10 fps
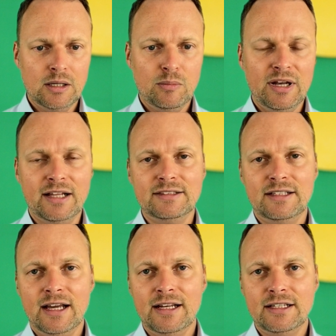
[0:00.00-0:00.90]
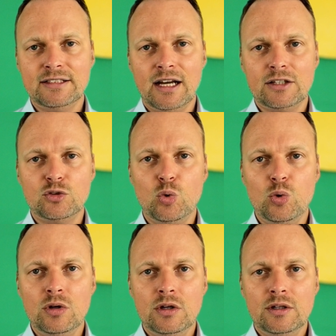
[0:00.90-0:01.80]
Planen Sie daher den Tag
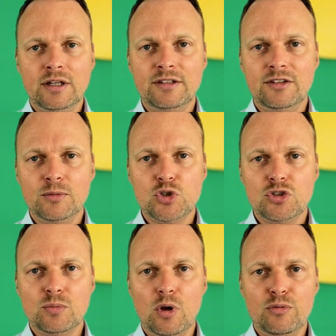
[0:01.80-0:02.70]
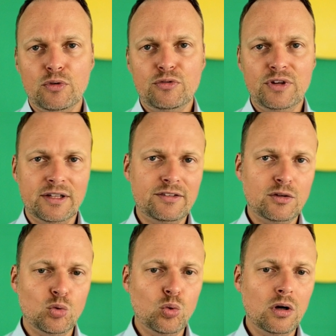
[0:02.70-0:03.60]
so, dass Sie zwischen 12 und
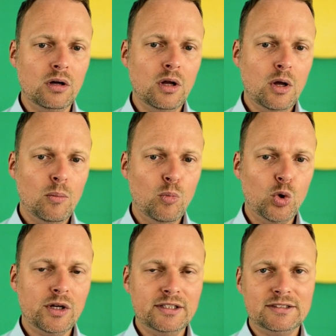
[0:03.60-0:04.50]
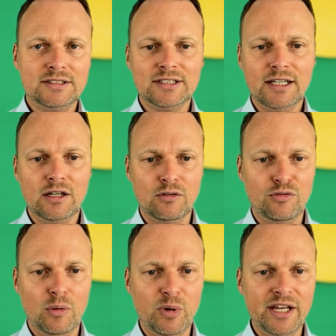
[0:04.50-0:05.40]
14 Uhr möglichst drinnen
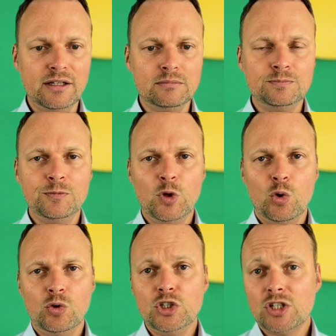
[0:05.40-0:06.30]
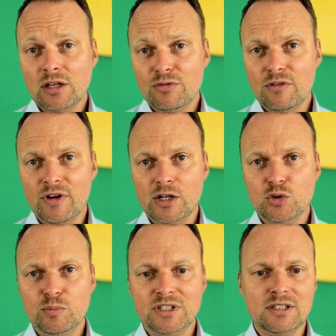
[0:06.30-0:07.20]
verbringen und die
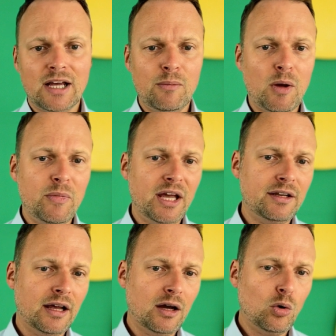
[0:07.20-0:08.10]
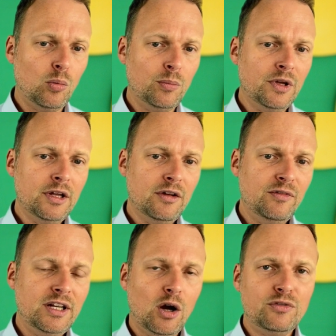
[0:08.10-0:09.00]
Stadtverwaltung bittet einmal mehr darum,
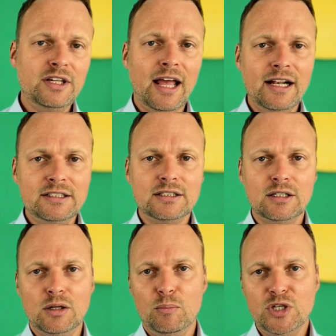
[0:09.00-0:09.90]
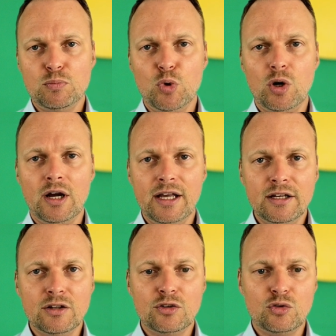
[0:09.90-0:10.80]
wieder auf die älteren
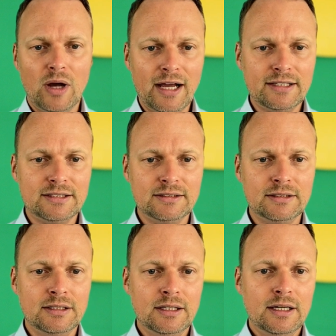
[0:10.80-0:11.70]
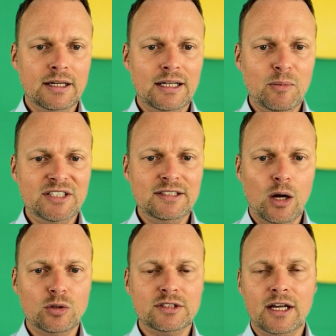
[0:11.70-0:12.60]
Mitbürgerinnen zu achten, damit Sie
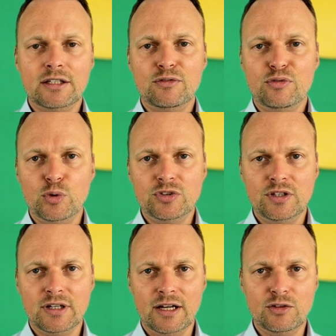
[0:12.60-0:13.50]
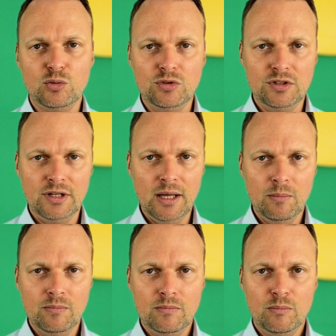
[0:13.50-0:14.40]
ausreichend Flüssigkeit zu sich
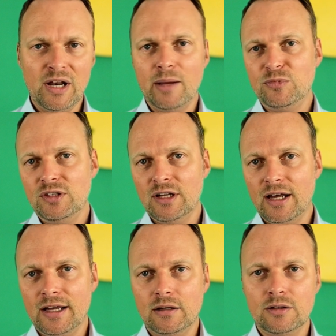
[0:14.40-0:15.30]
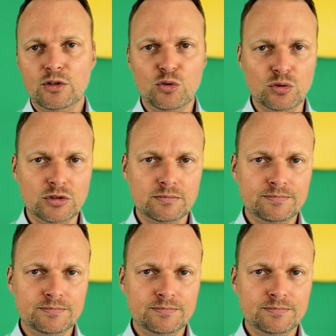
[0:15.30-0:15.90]
nehmen. Bleiben Sie daher gesund.